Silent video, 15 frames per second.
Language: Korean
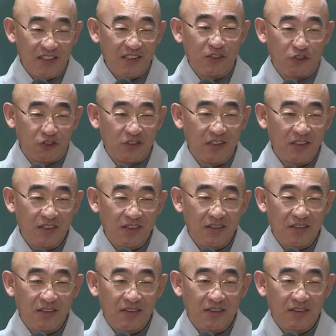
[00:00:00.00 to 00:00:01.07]
일축을.
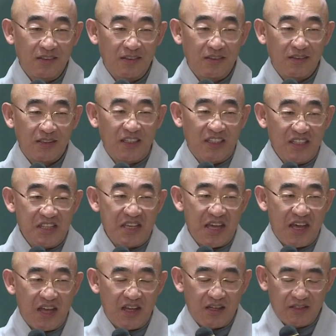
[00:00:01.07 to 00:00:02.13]

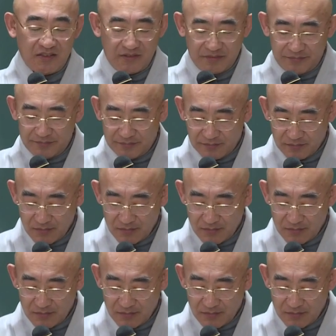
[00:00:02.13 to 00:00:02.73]
인이야. 음.